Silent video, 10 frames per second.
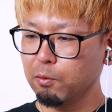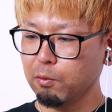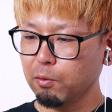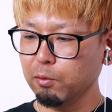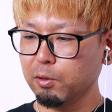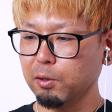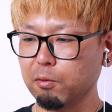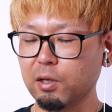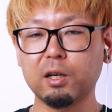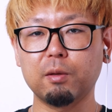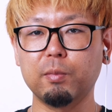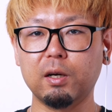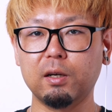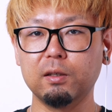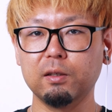この機能があれ
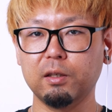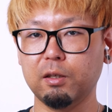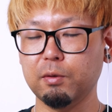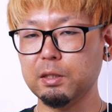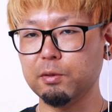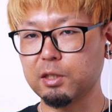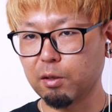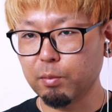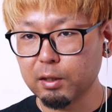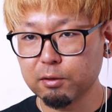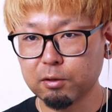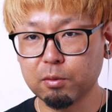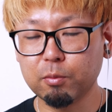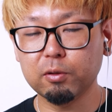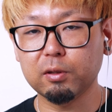ば、えわざわざねマウス
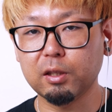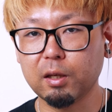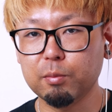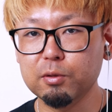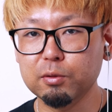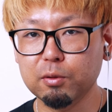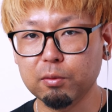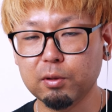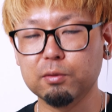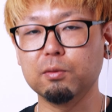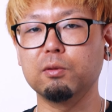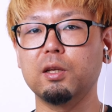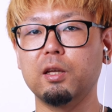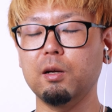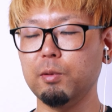を持ってミュートっていうのを
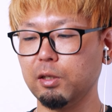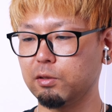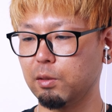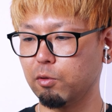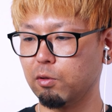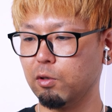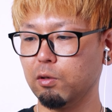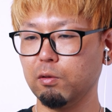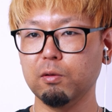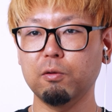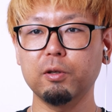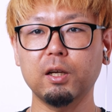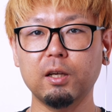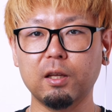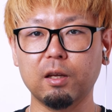ね選ばなくてもこれ
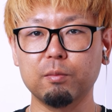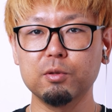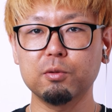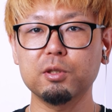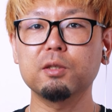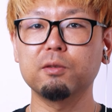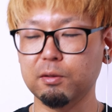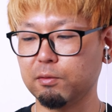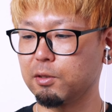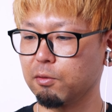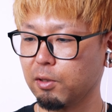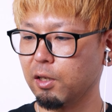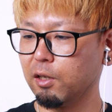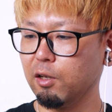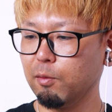だけでミュートしてくれるんですよ
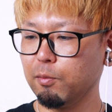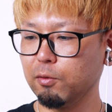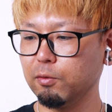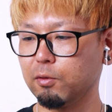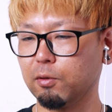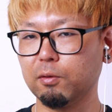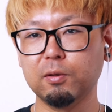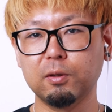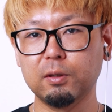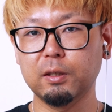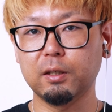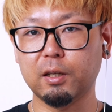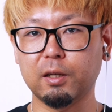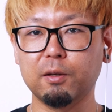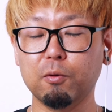ねポンと
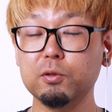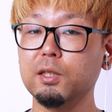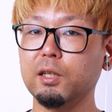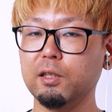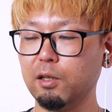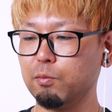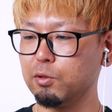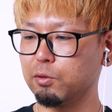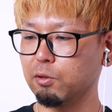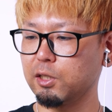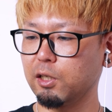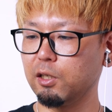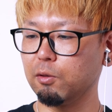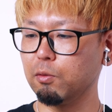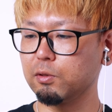はい、押すだけでミュートした
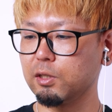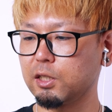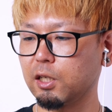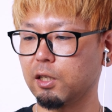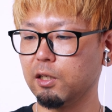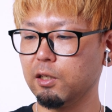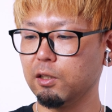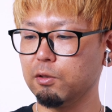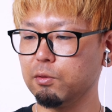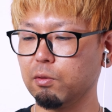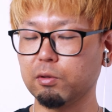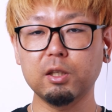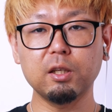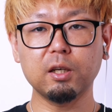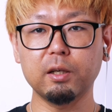りオンにしたりっていうのを
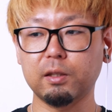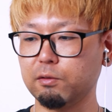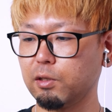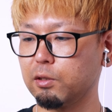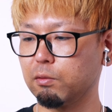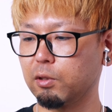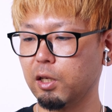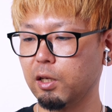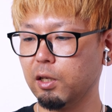切り替えてくれるので、